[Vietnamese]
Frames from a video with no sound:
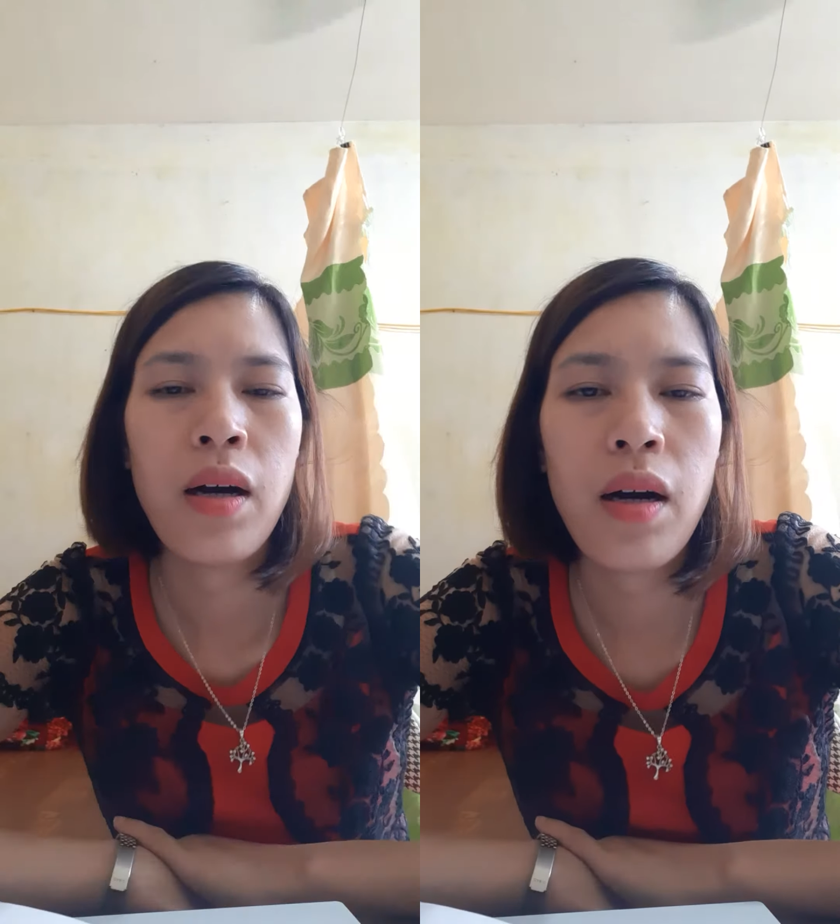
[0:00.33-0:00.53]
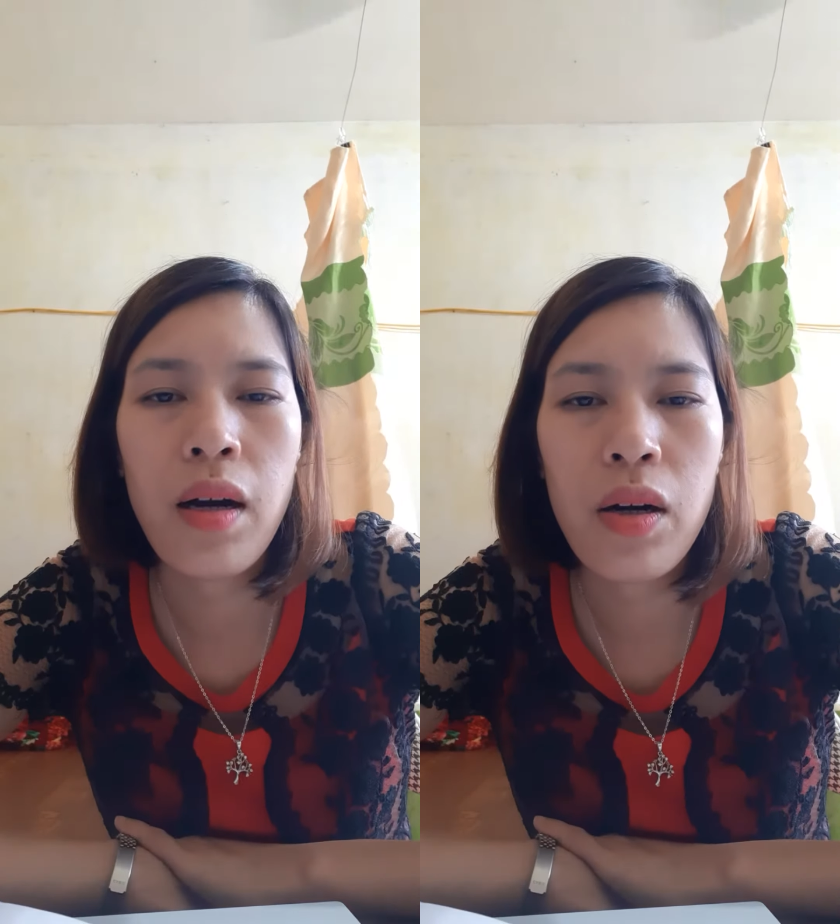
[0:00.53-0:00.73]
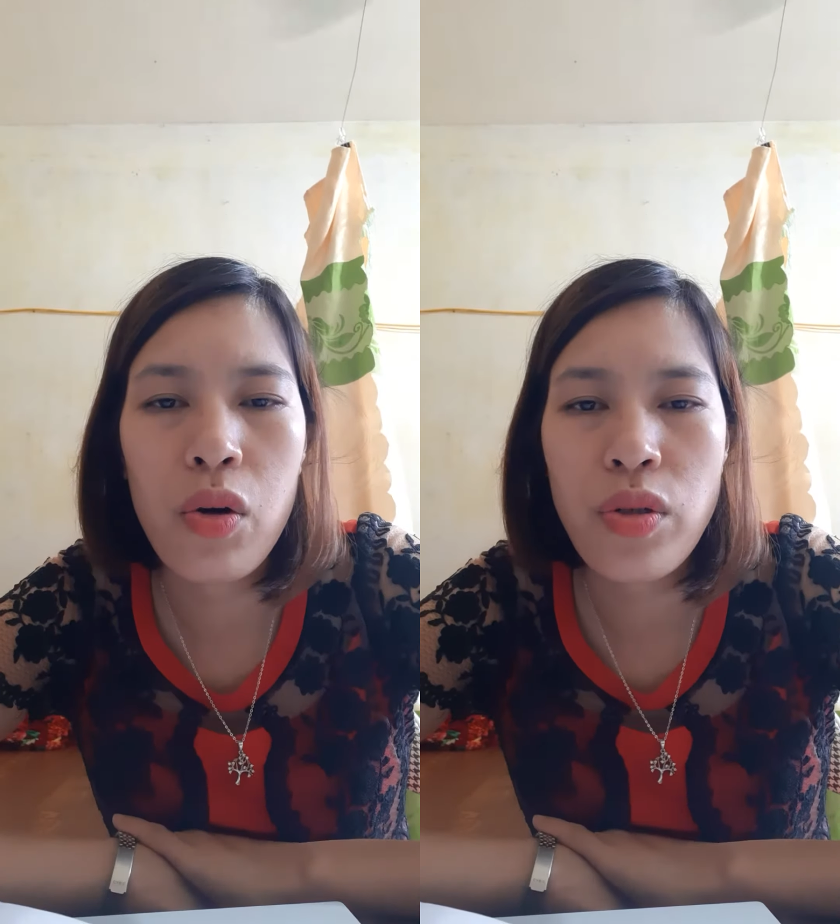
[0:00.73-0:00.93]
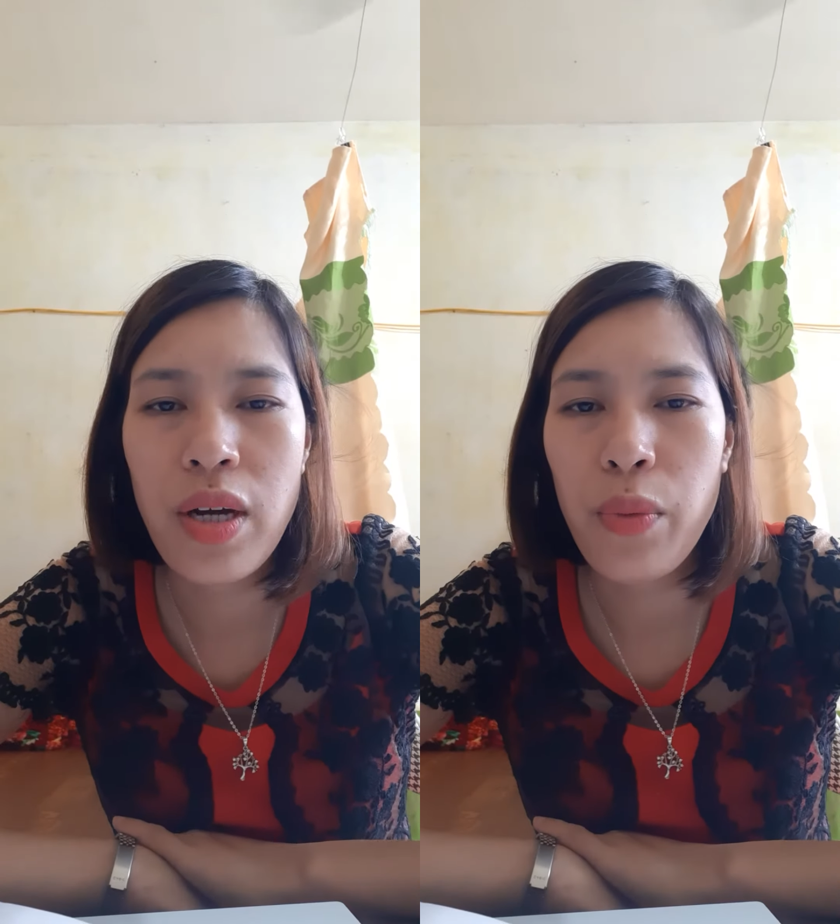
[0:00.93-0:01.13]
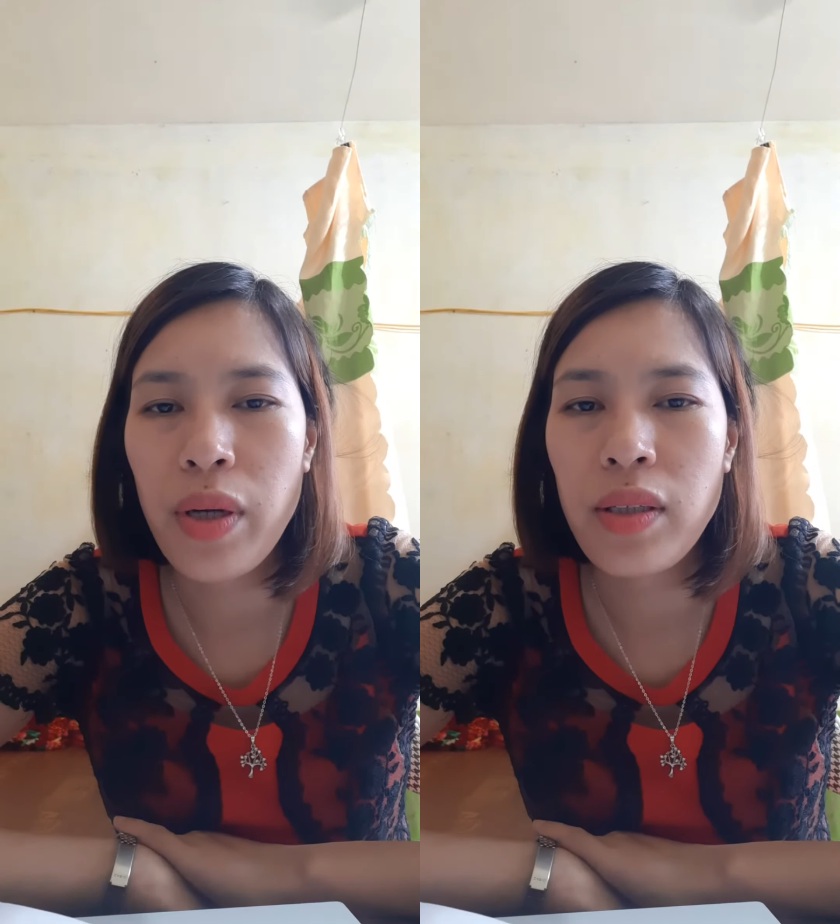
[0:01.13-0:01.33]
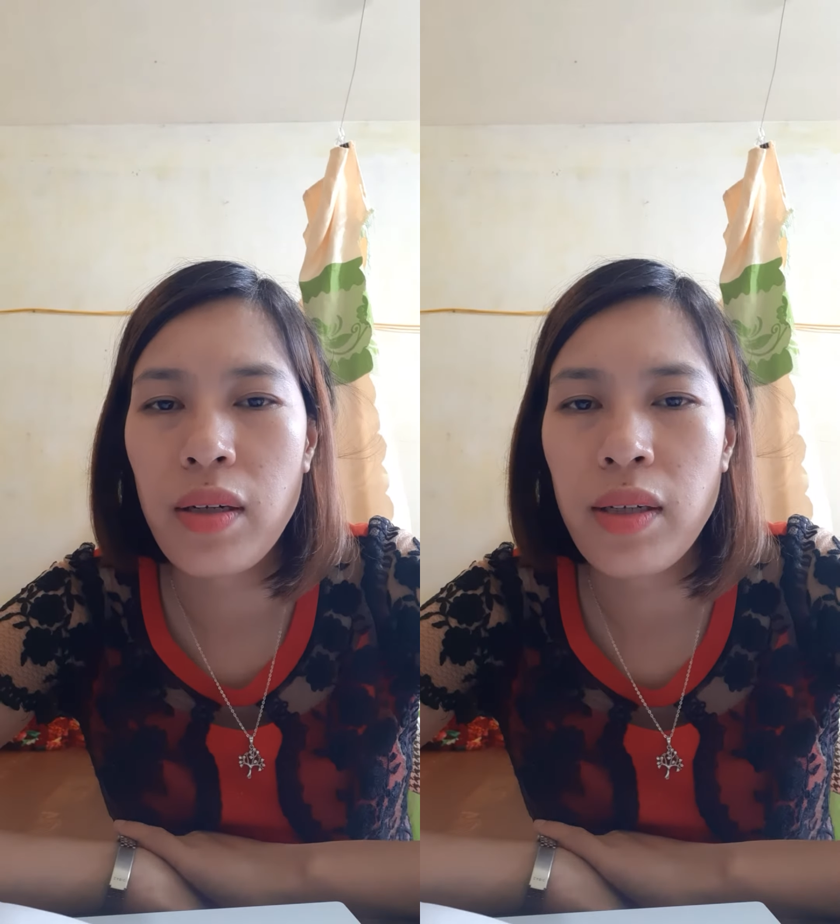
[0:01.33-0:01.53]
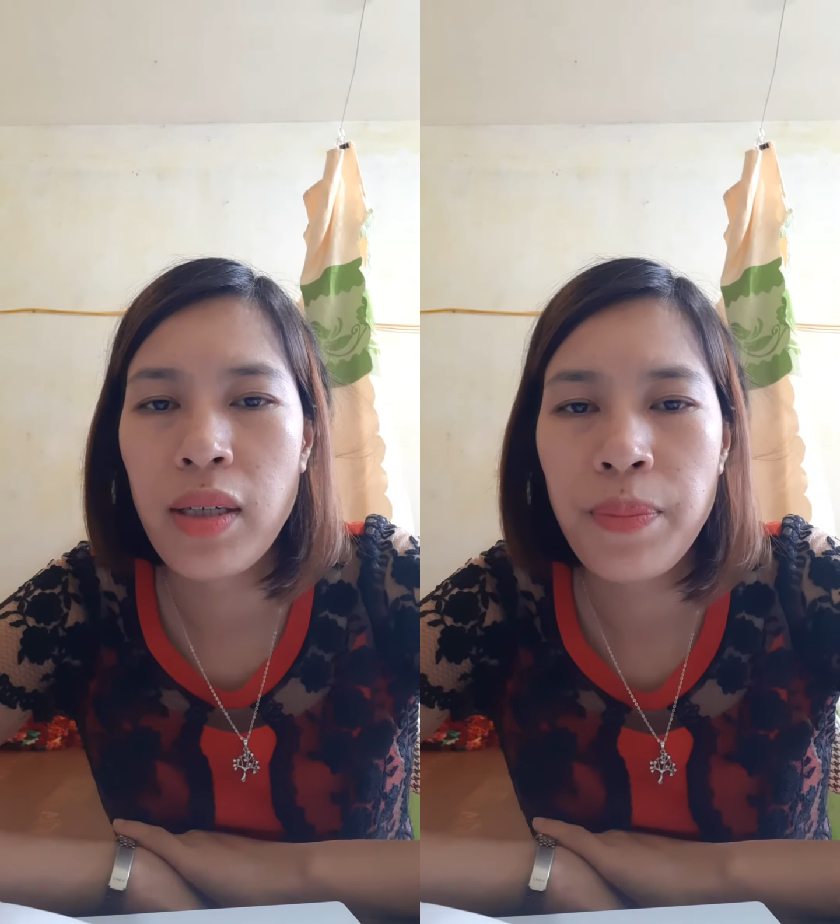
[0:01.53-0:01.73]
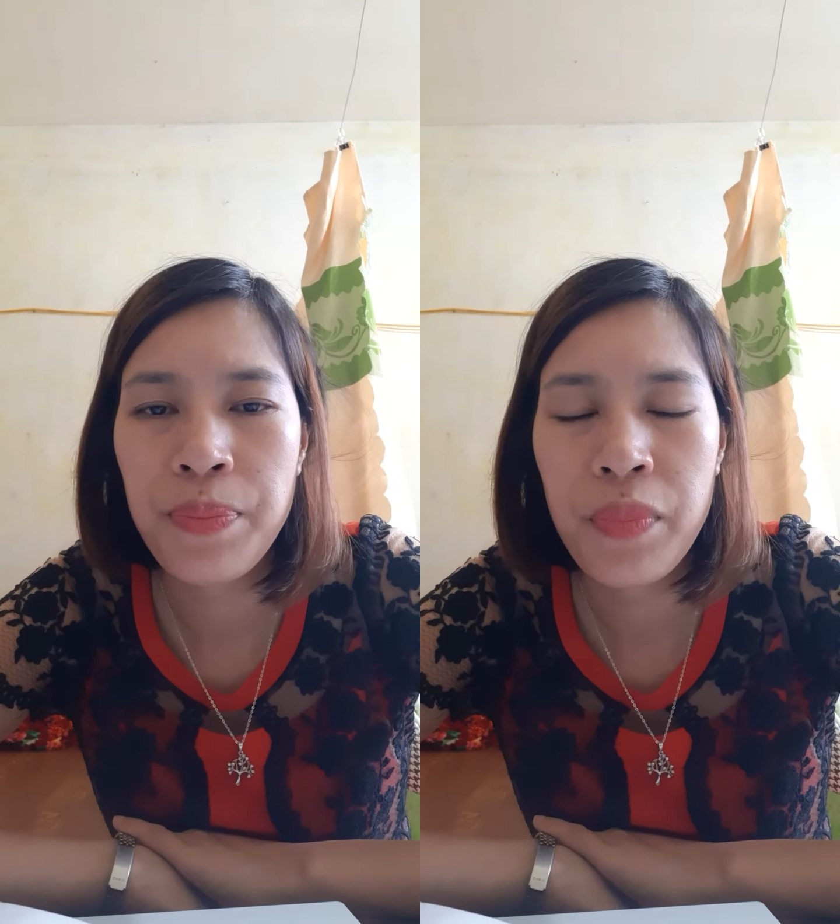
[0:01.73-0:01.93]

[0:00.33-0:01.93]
À, cô chào Quang Nhật nhé.